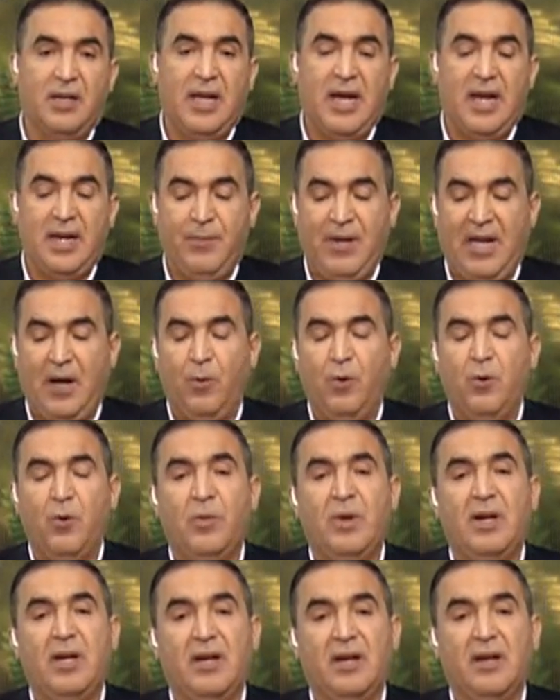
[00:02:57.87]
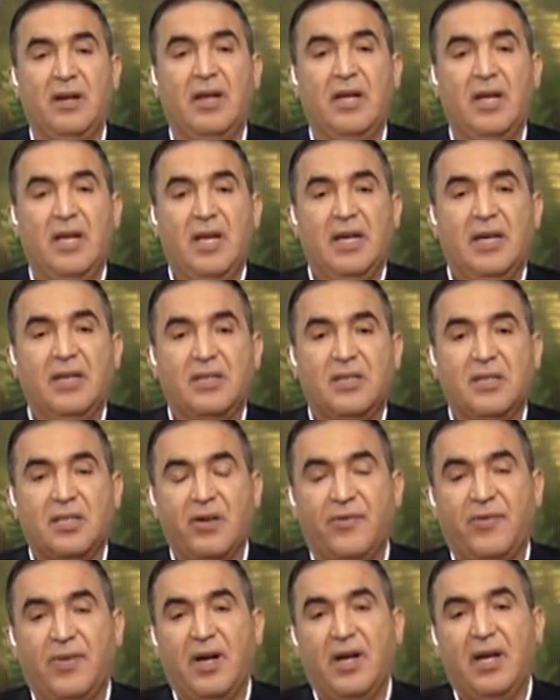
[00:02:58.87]
يعني بنحوله من
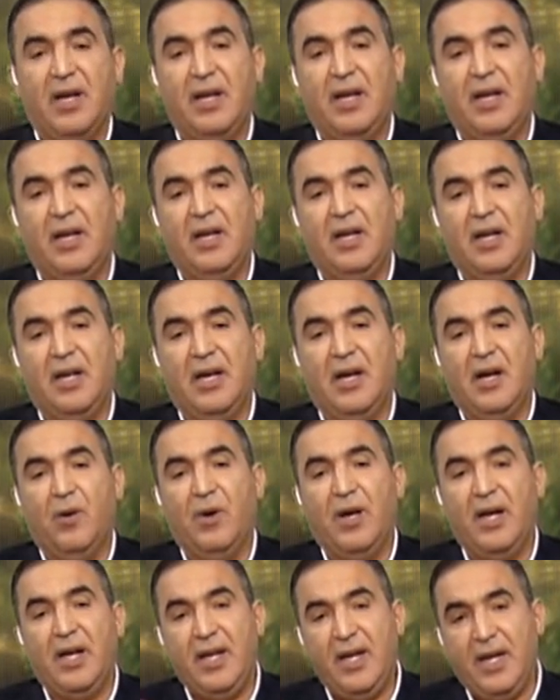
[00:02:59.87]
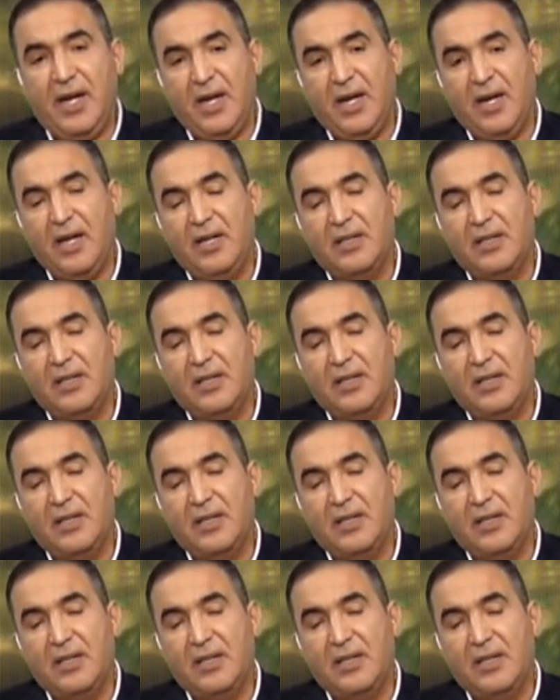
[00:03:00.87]
الصفه الهوائيه